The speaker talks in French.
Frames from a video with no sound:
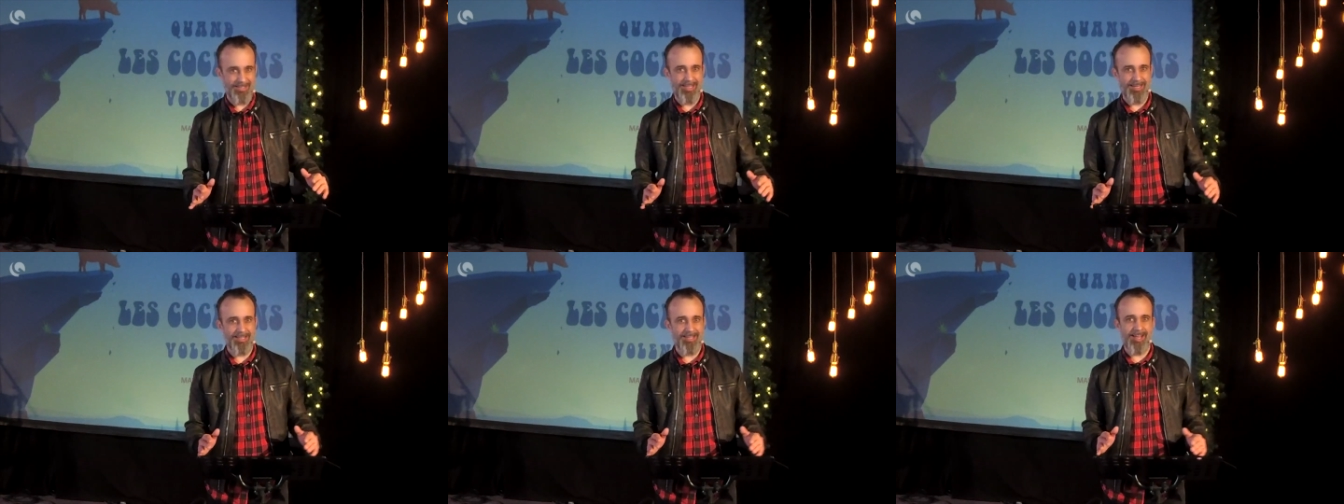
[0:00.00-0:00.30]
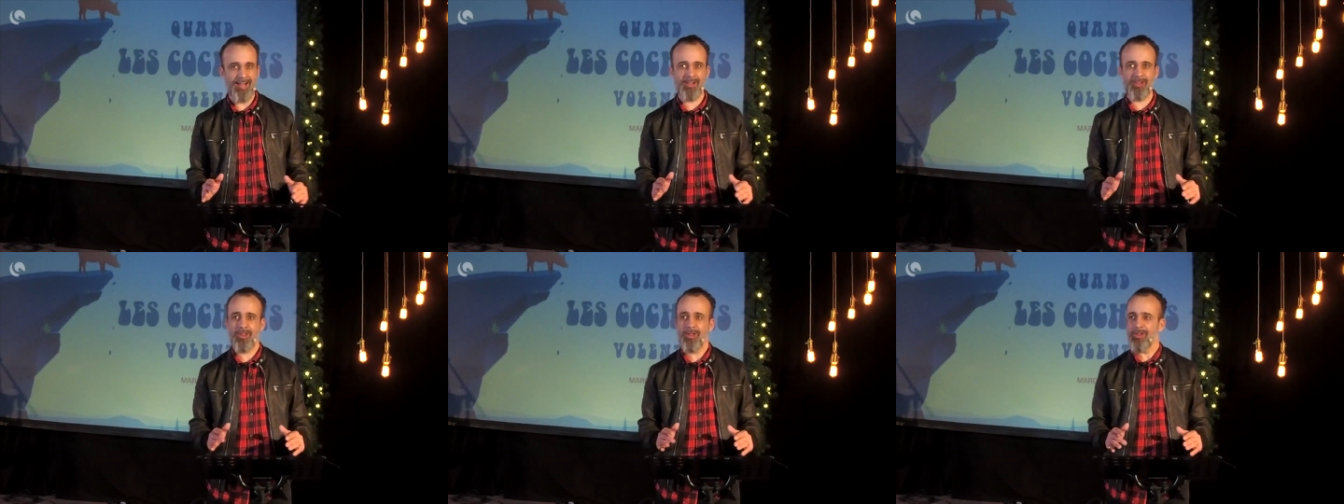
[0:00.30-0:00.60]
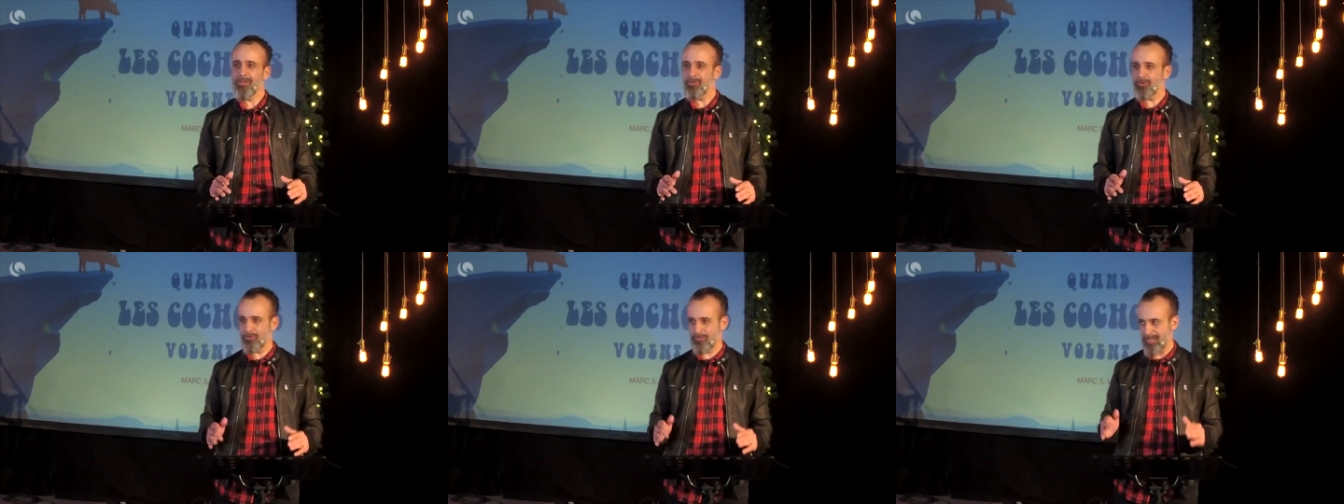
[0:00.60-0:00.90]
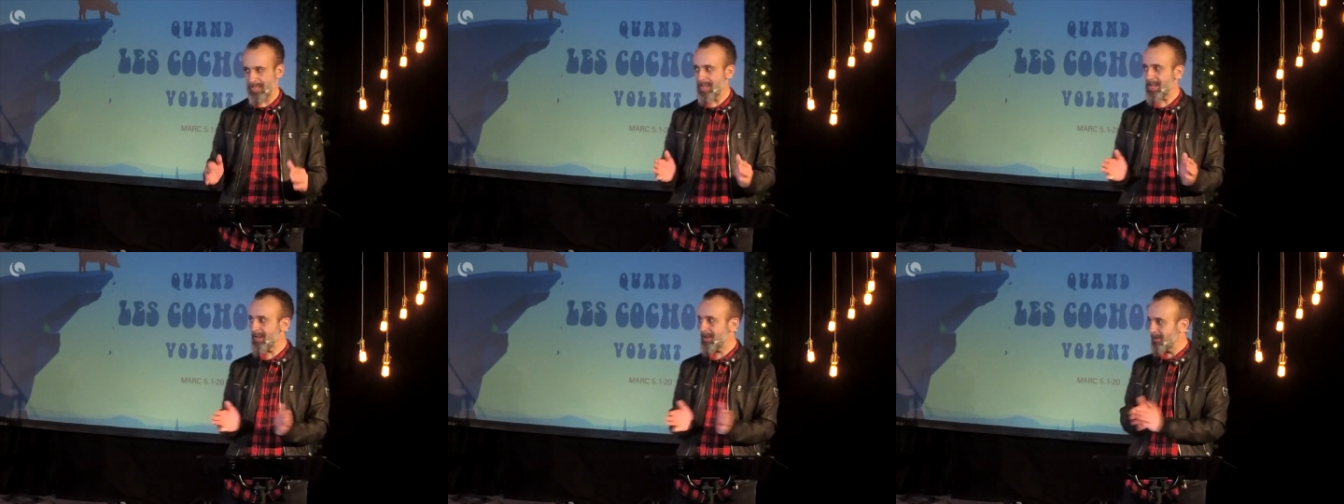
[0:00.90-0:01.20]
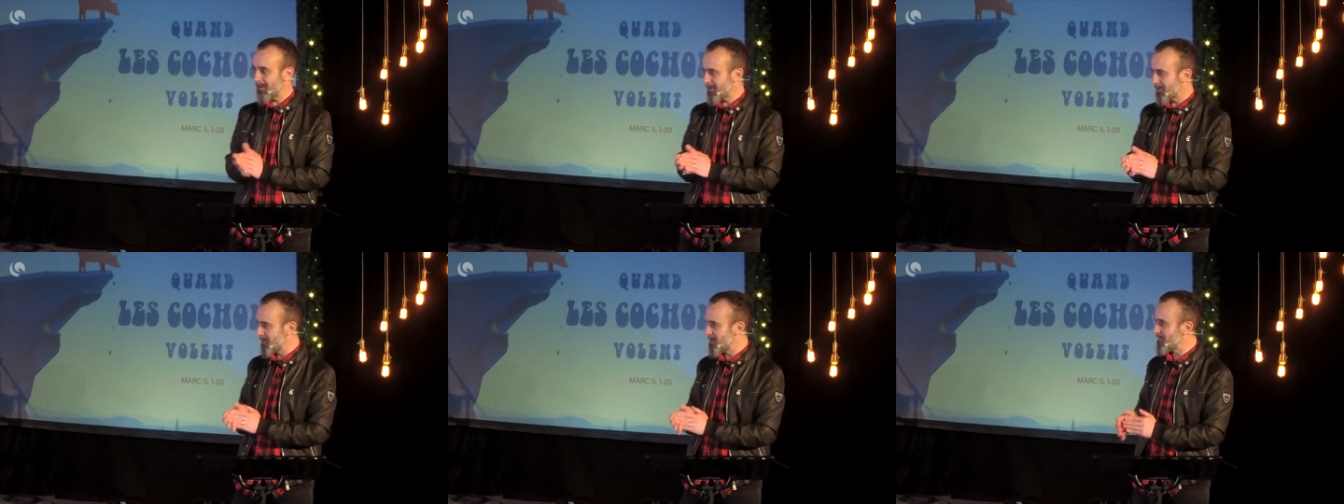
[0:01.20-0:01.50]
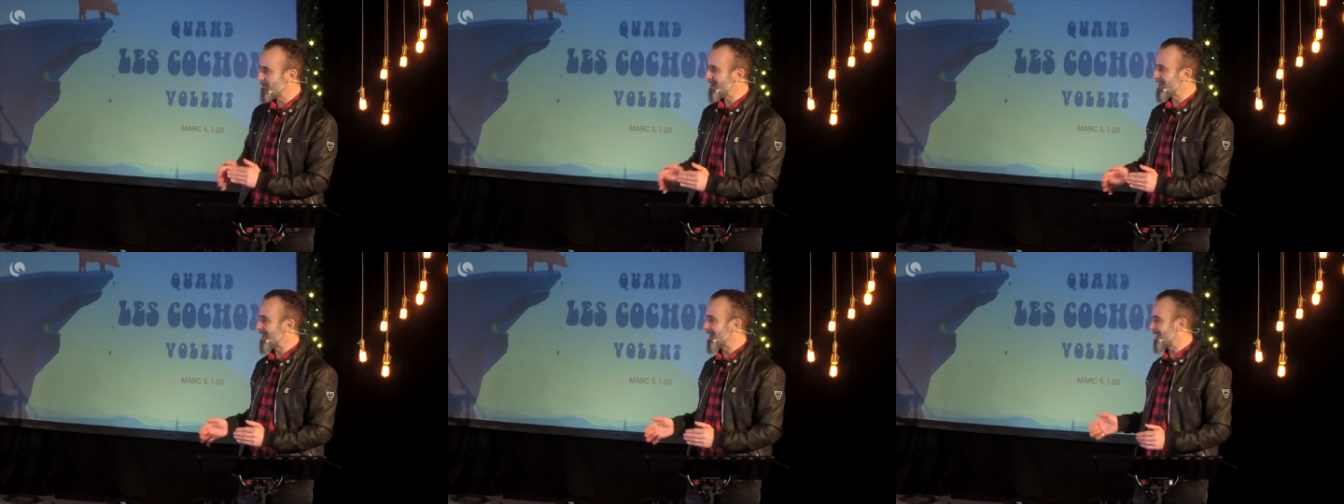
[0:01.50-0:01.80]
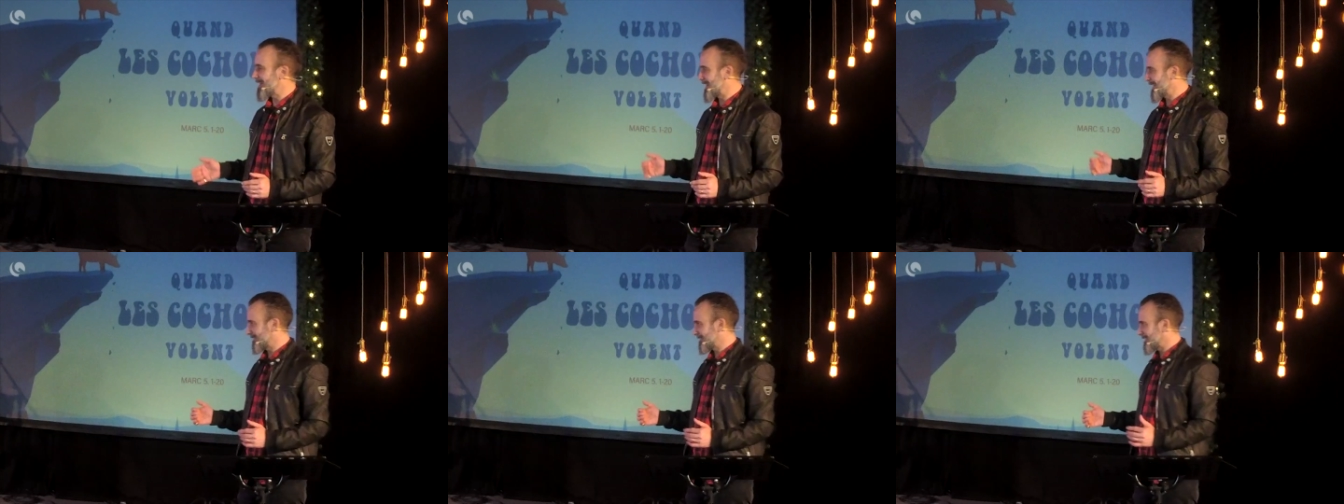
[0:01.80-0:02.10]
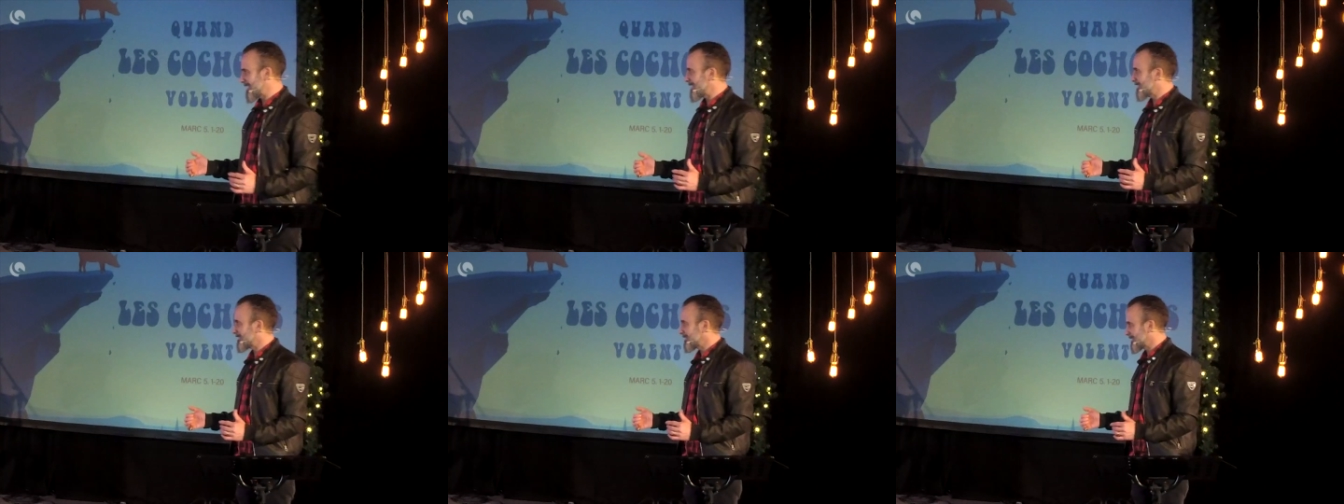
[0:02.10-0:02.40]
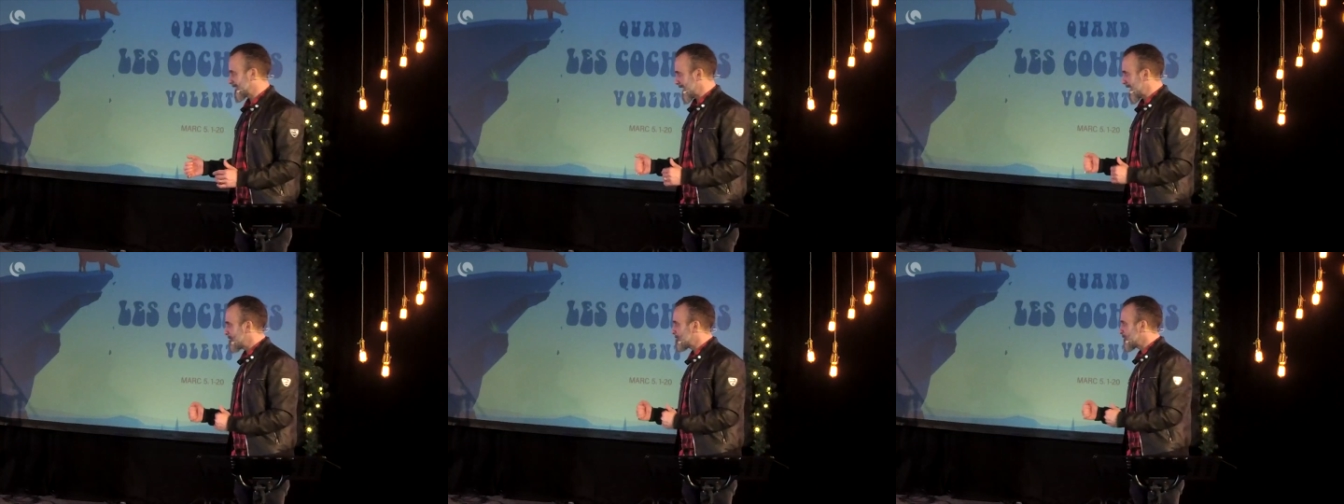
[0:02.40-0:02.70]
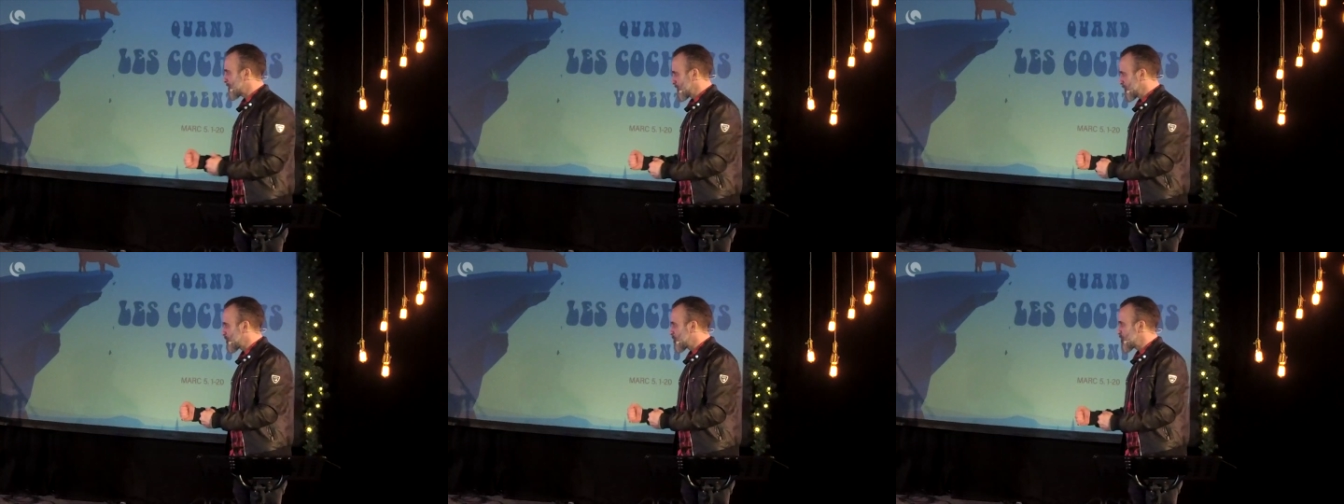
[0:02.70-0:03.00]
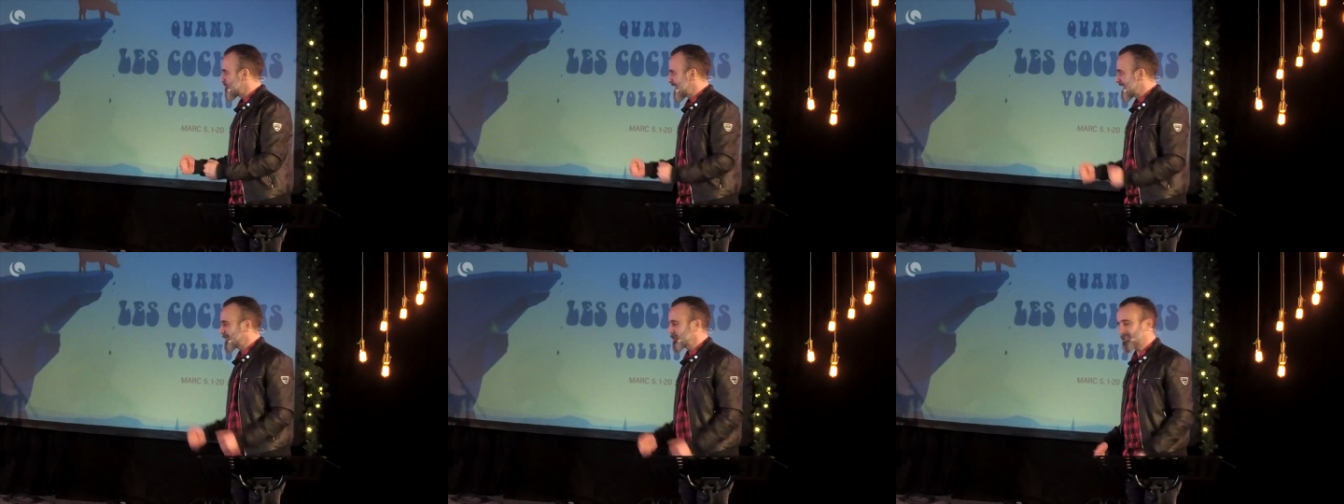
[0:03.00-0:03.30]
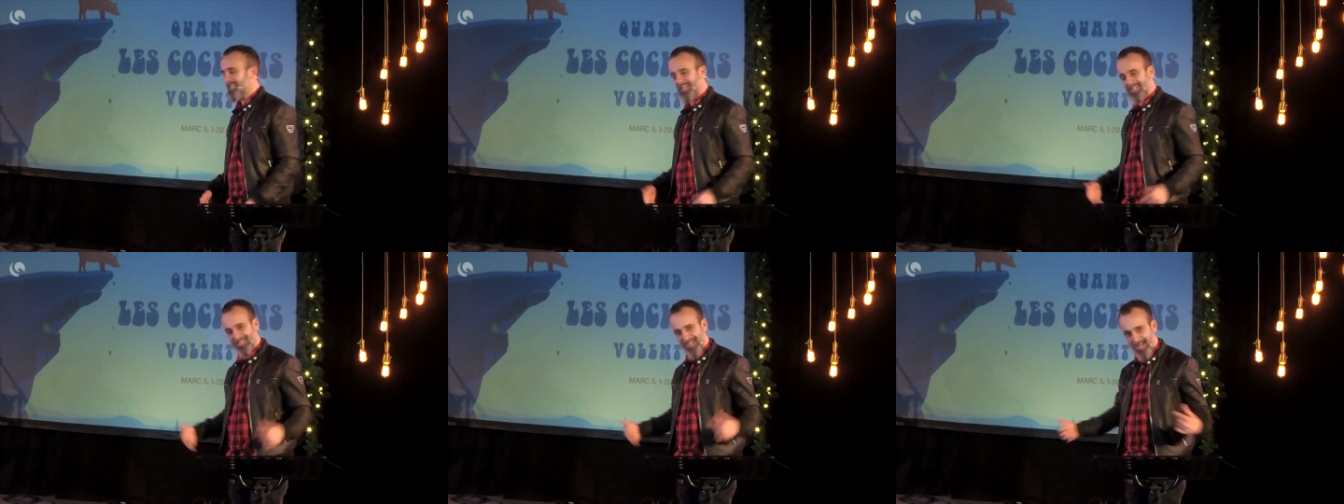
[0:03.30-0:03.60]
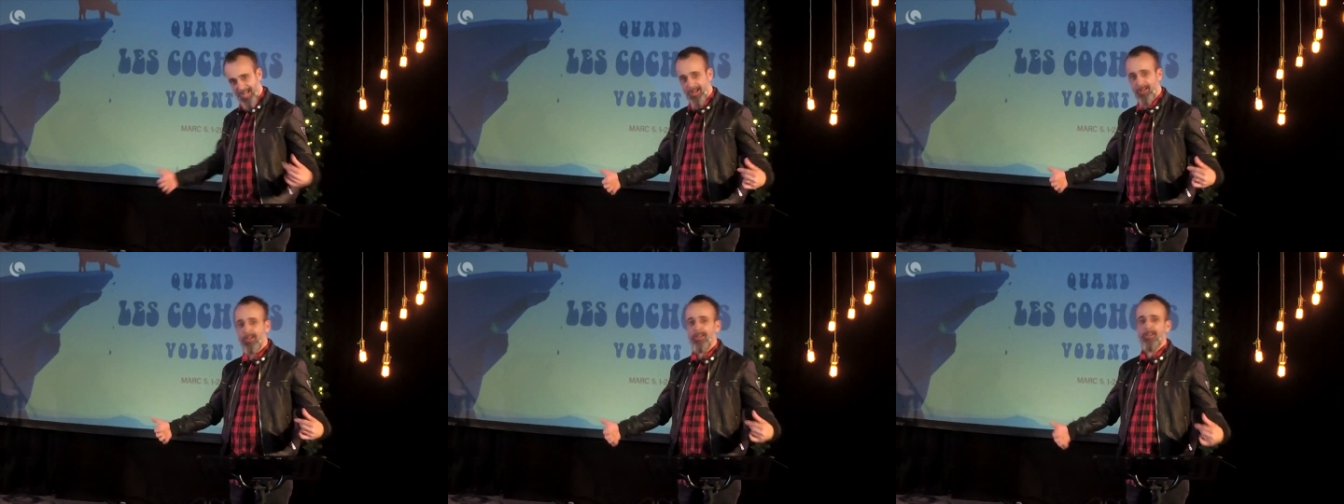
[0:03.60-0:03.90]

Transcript: Quelqu'un devrait relever la, tête, et prendre courage. Quelqu'un